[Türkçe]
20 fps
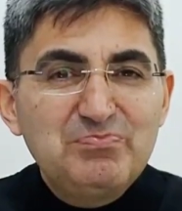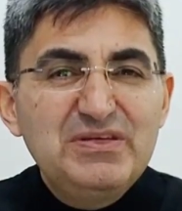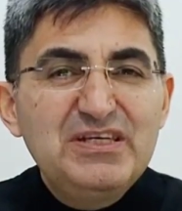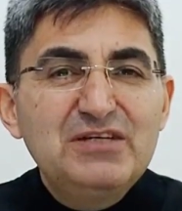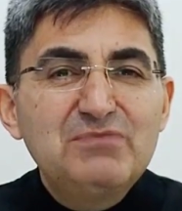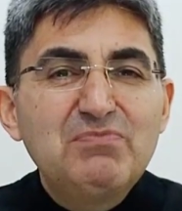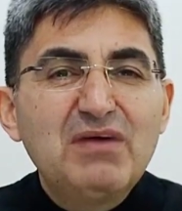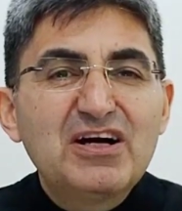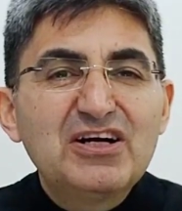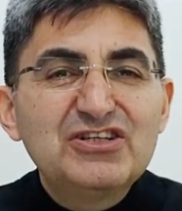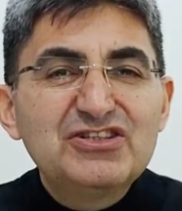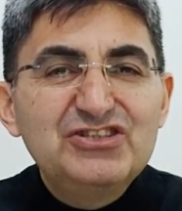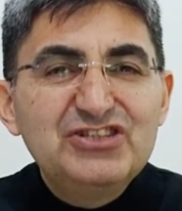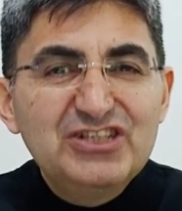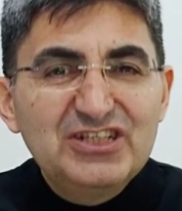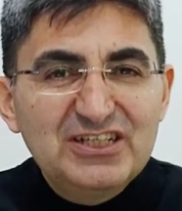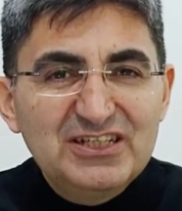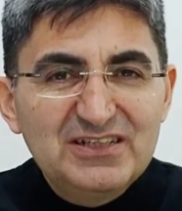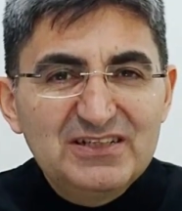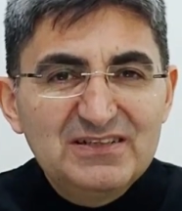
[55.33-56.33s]
bir
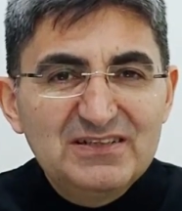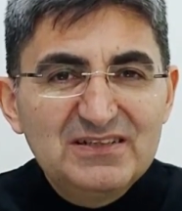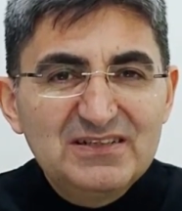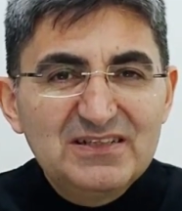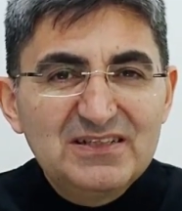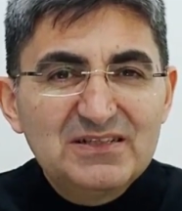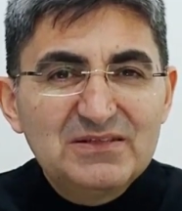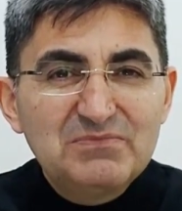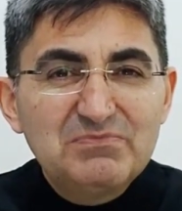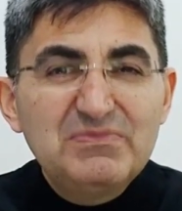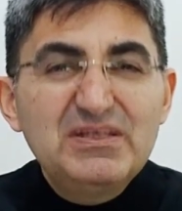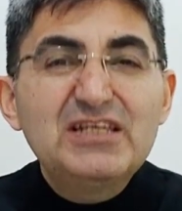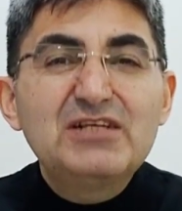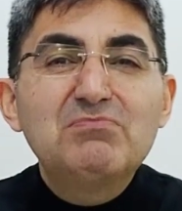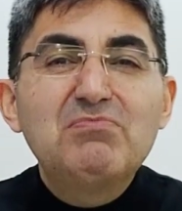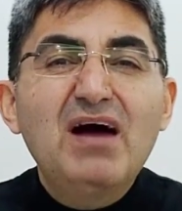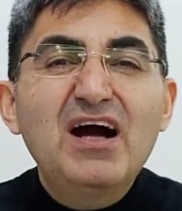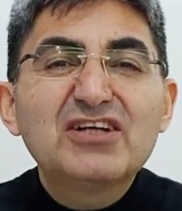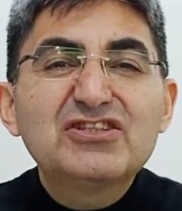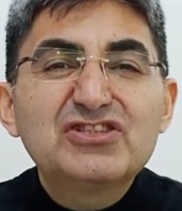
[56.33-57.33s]
bakıcı,
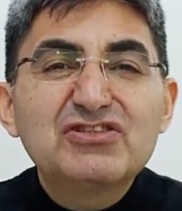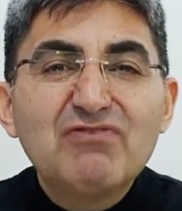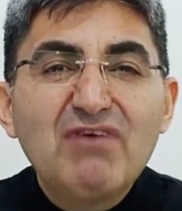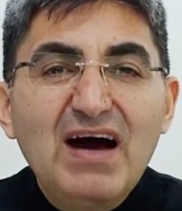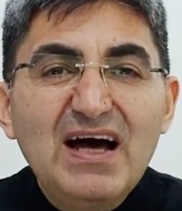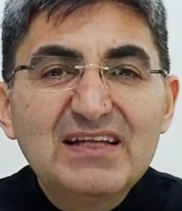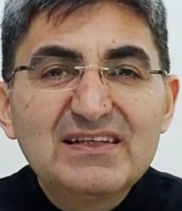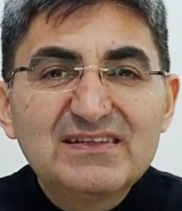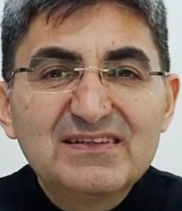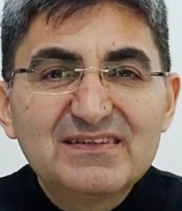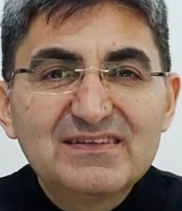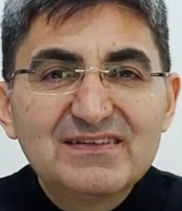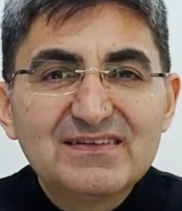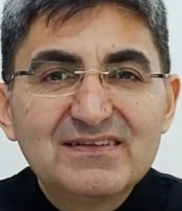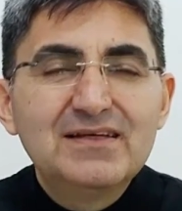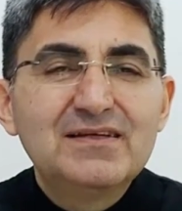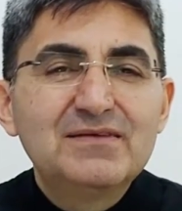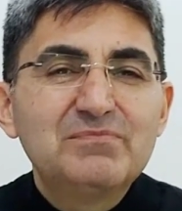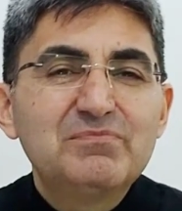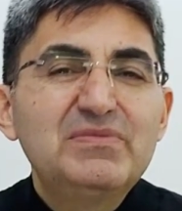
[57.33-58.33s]
bir bahçıvan,
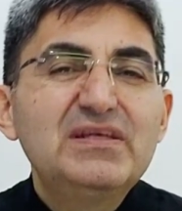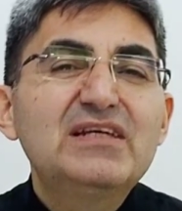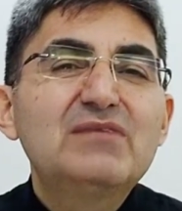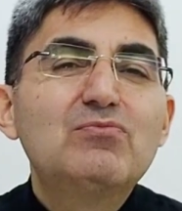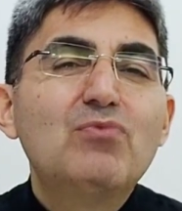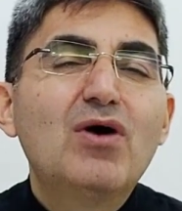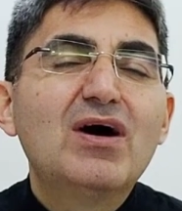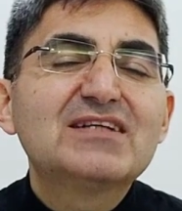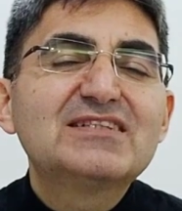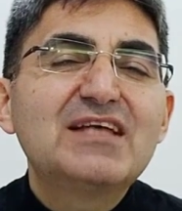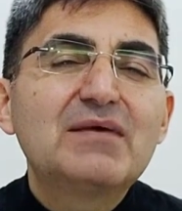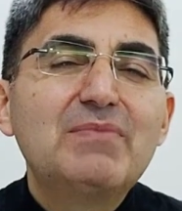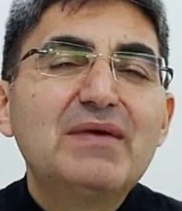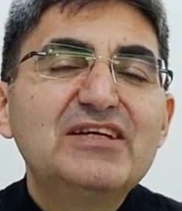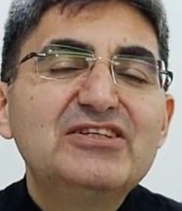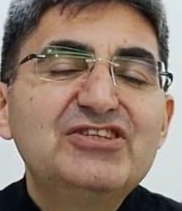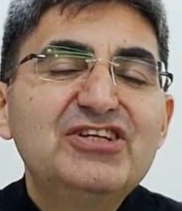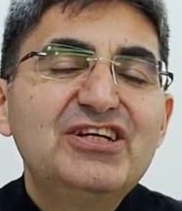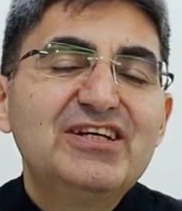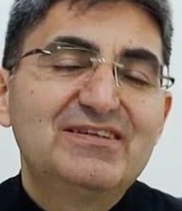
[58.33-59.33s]
bir
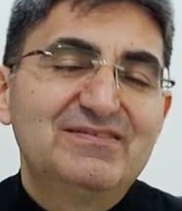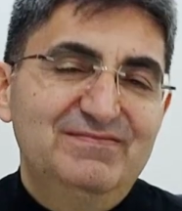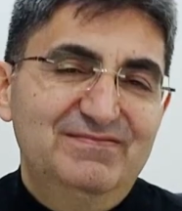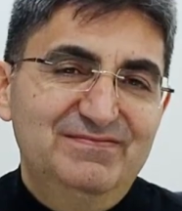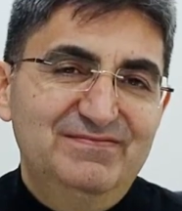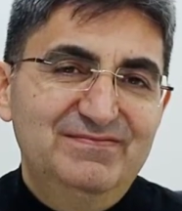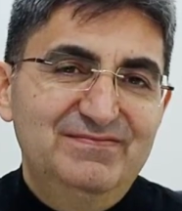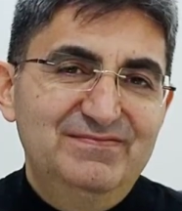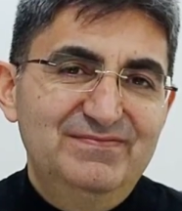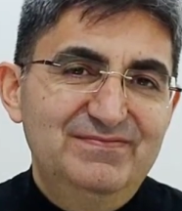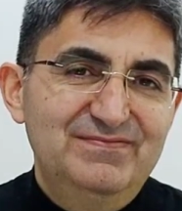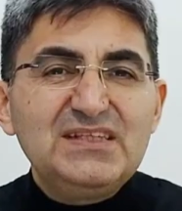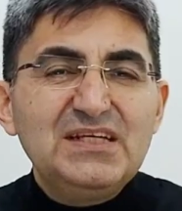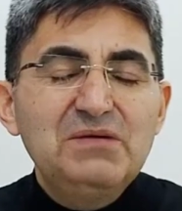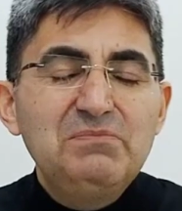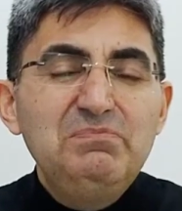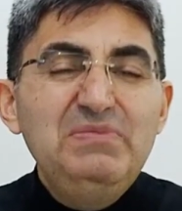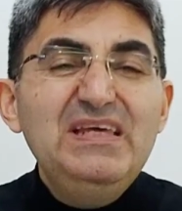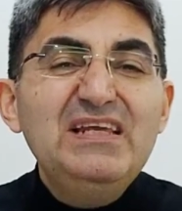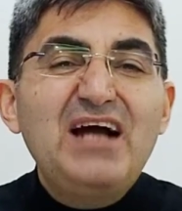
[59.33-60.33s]
muhasebeci,
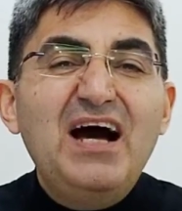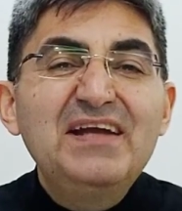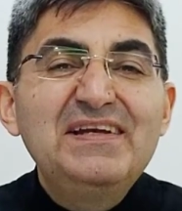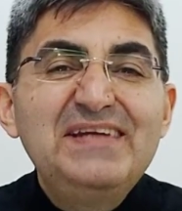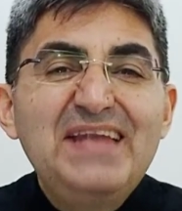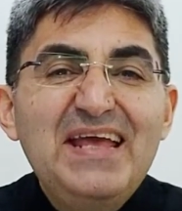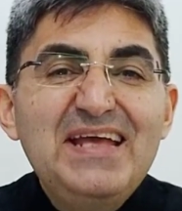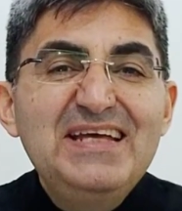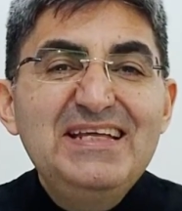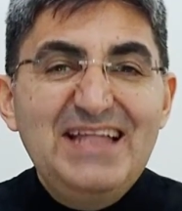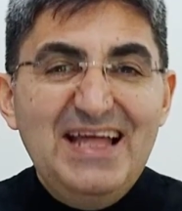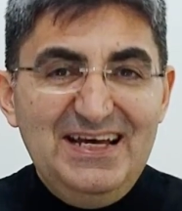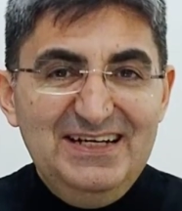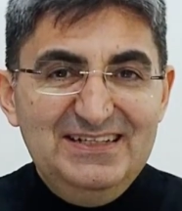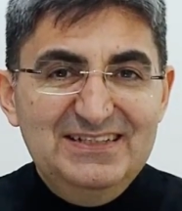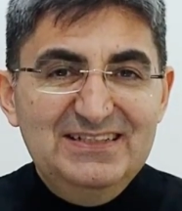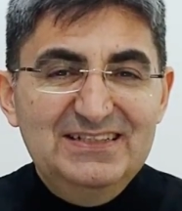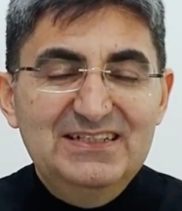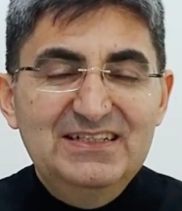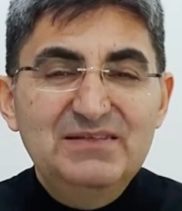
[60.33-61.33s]
bir anne
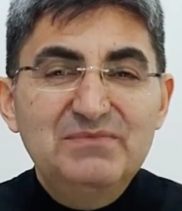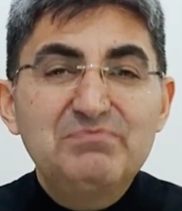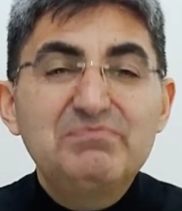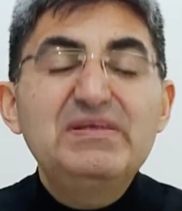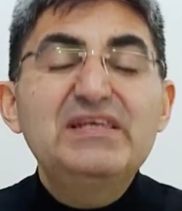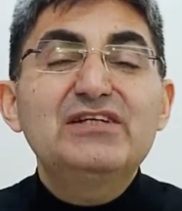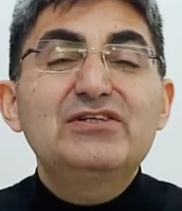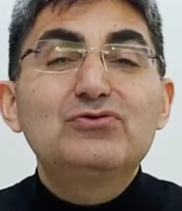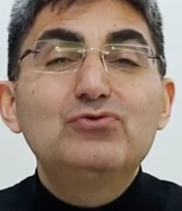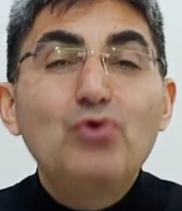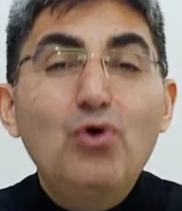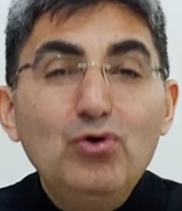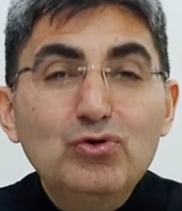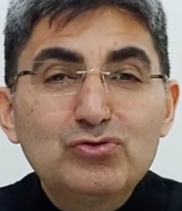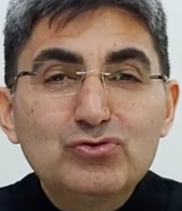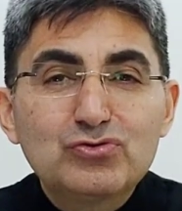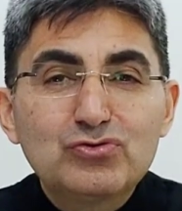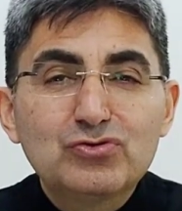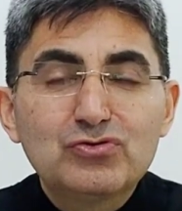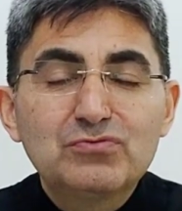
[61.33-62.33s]
gider, bir
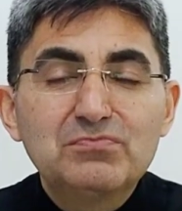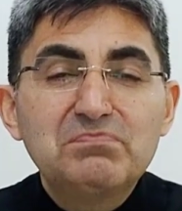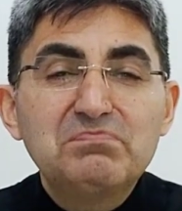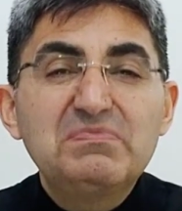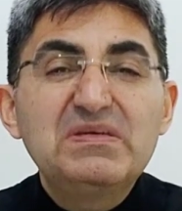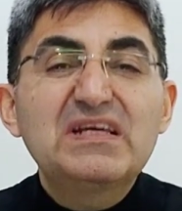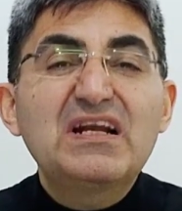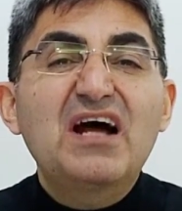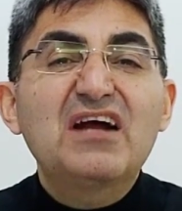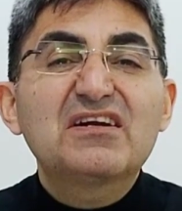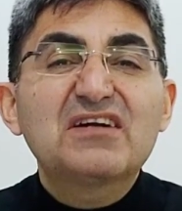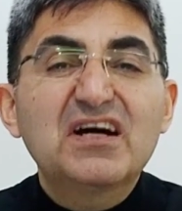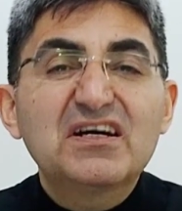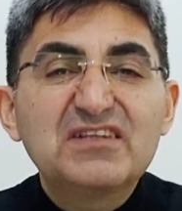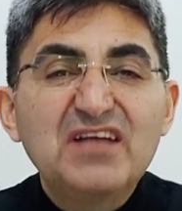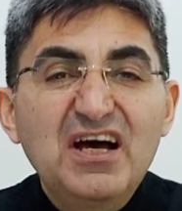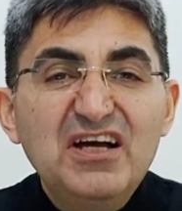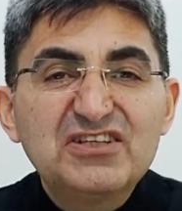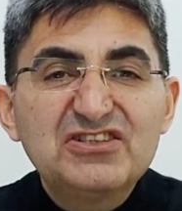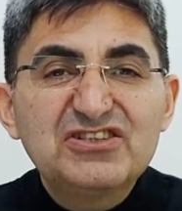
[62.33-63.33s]
dost, bir
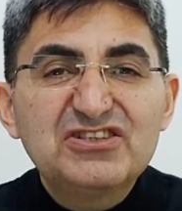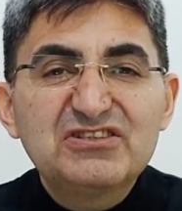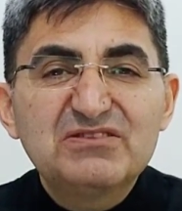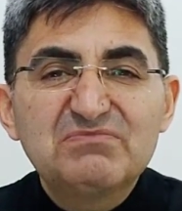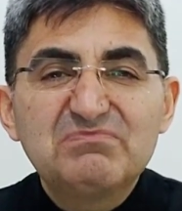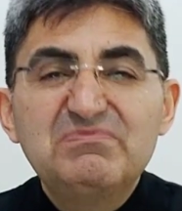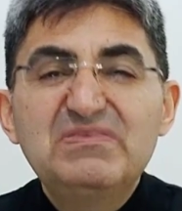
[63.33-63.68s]
arkadaş,